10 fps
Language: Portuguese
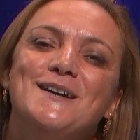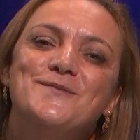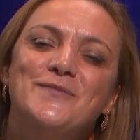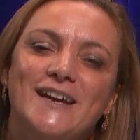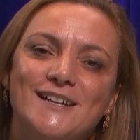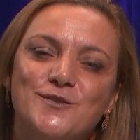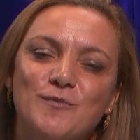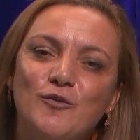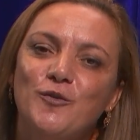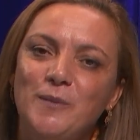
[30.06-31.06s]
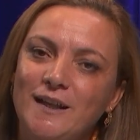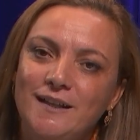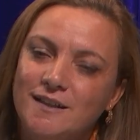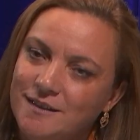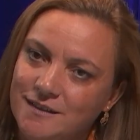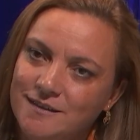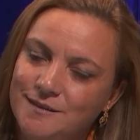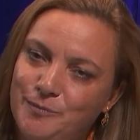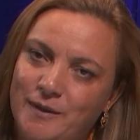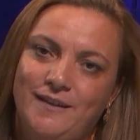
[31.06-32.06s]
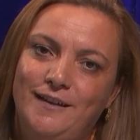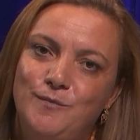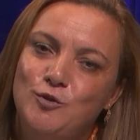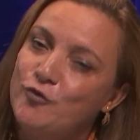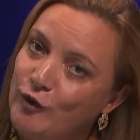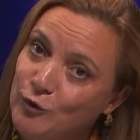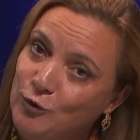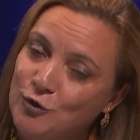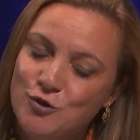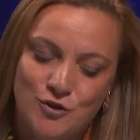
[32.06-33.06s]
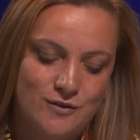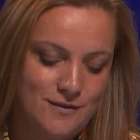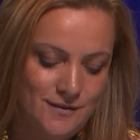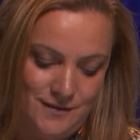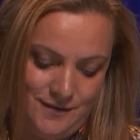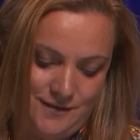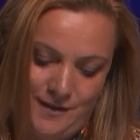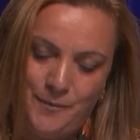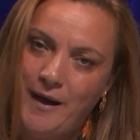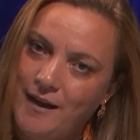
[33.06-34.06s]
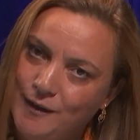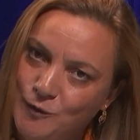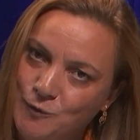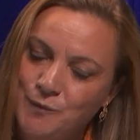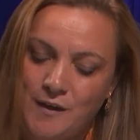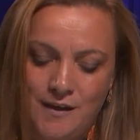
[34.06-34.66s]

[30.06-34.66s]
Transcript: mas uma família que partilha muitos valores de trabalho,